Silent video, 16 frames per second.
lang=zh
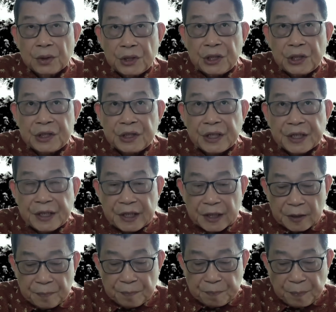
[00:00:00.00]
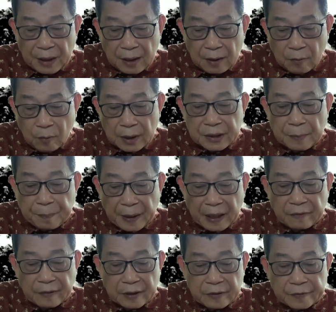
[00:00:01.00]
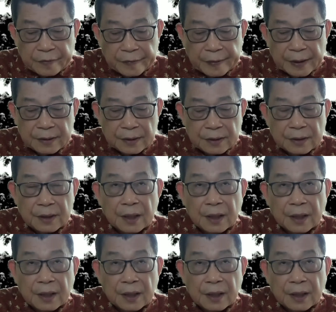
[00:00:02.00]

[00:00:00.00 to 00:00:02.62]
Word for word: 1.08万的百万富翁。